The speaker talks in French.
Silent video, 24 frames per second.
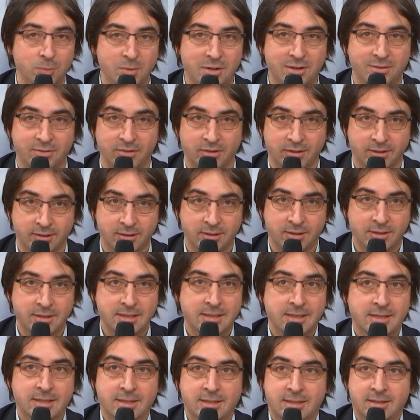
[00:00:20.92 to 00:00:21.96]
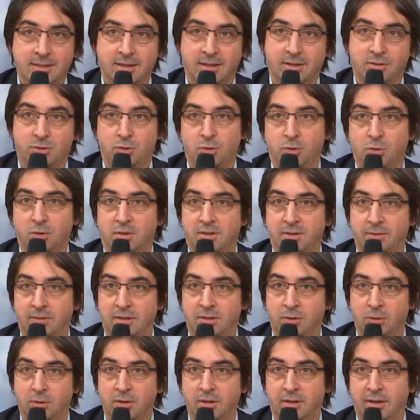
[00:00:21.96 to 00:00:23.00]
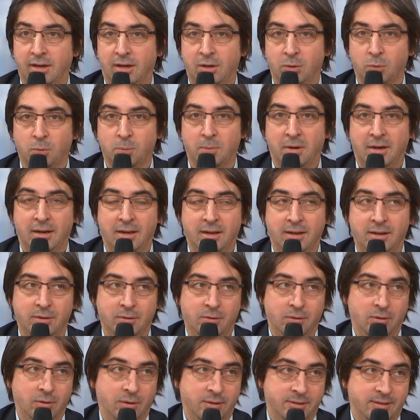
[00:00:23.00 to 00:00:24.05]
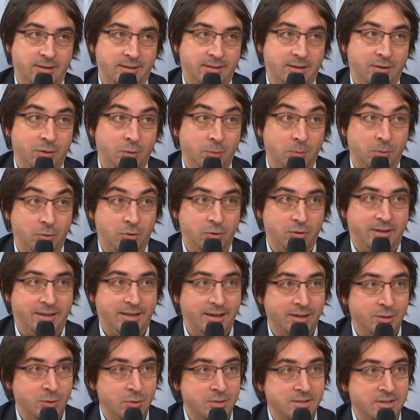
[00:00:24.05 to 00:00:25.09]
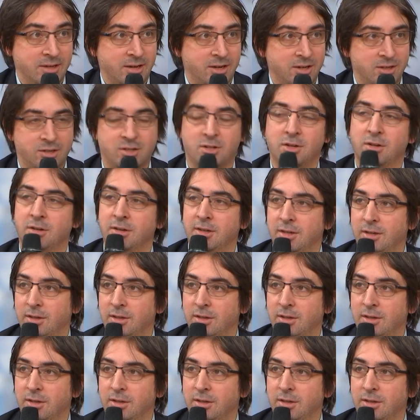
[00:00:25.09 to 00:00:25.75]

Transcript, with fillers: 2020, un Studio TV sur lequel on balaye euh, un certain nombre de cas d'usage